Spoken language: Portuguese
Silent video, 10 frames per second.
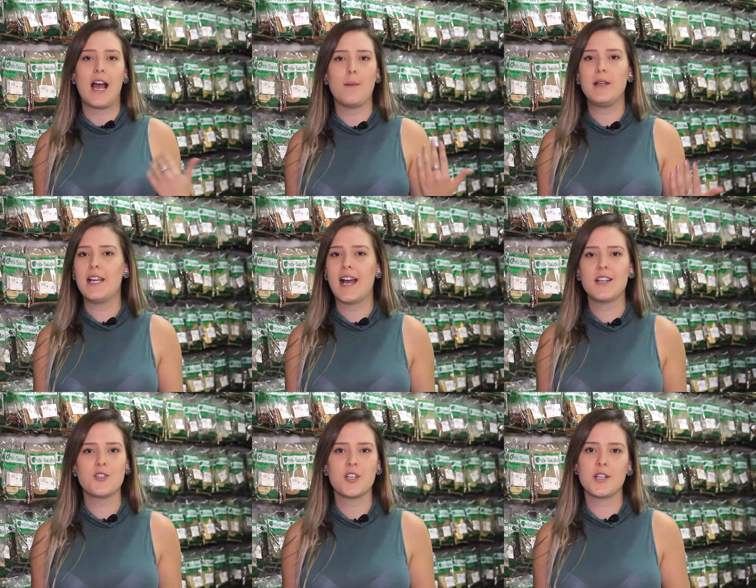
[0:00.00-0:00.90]
Há
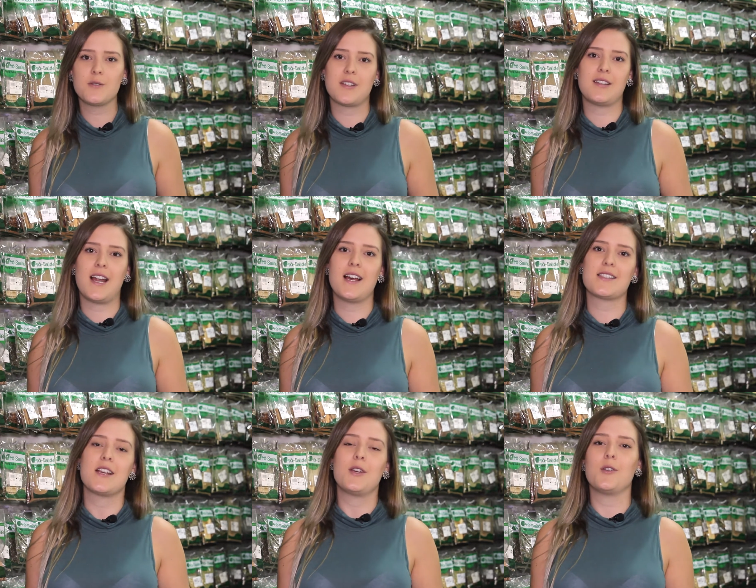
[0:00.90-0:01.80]
milhares de anos
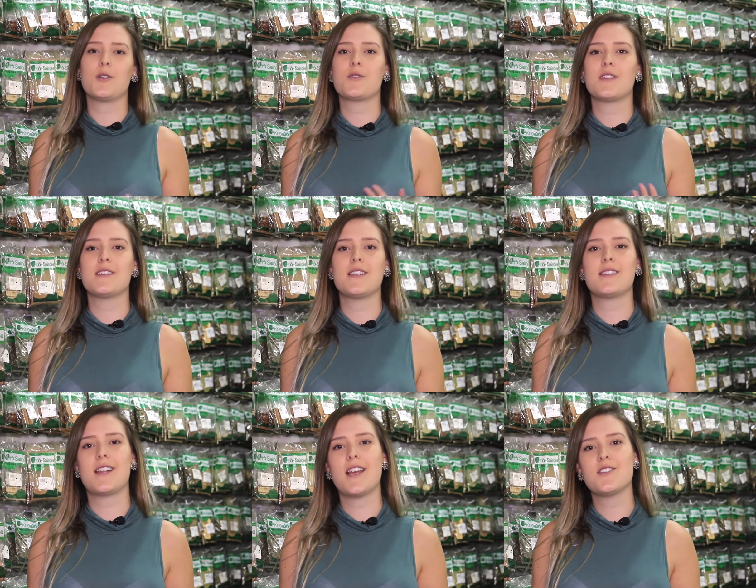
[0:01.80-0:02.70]
atrás, nossos
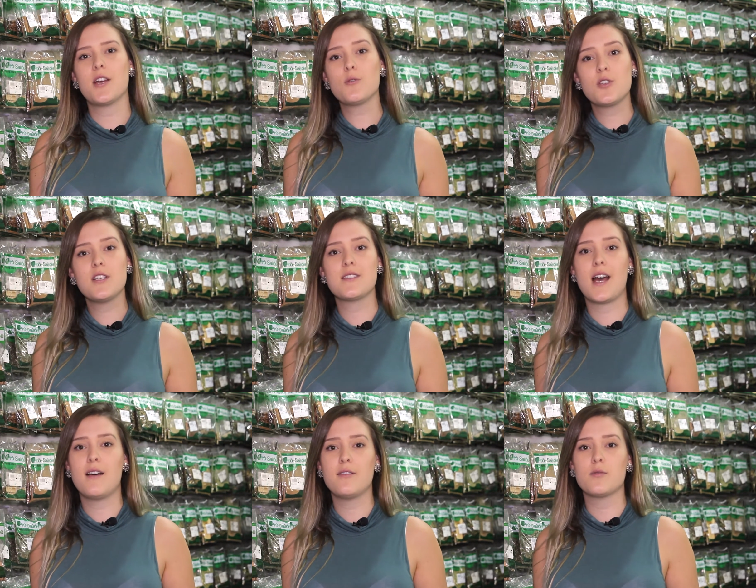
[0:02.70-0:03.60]
ancestrais já
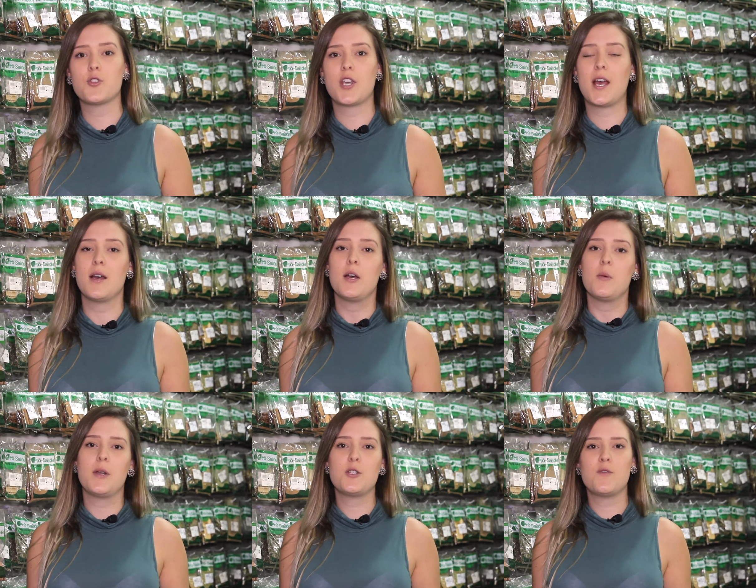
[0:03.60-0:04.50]
utilizavam o chá
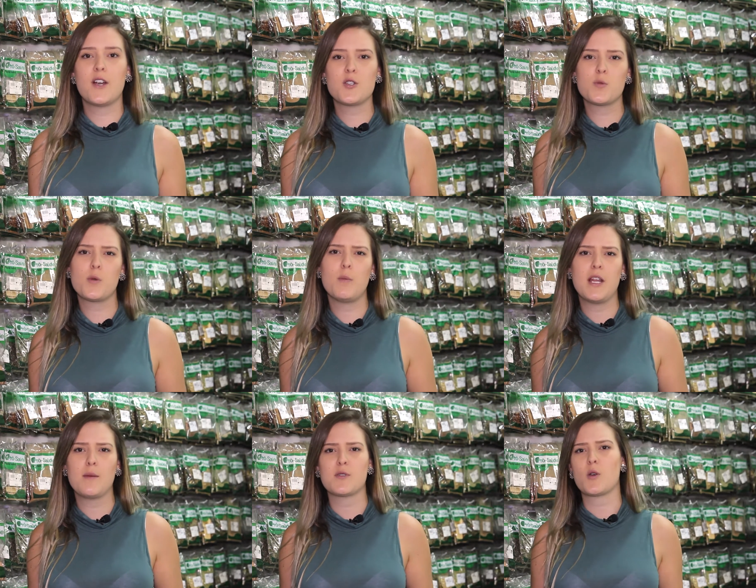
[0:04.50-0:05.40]
para diversos
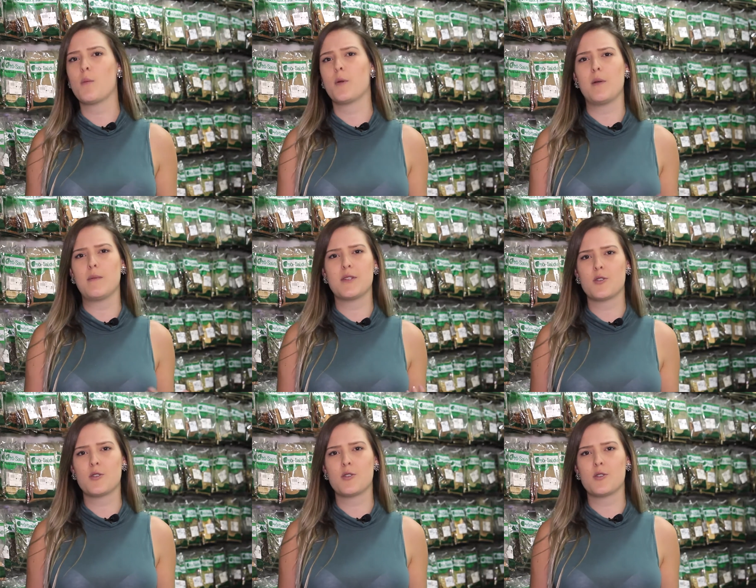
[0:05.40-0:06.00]
problemas, como problemas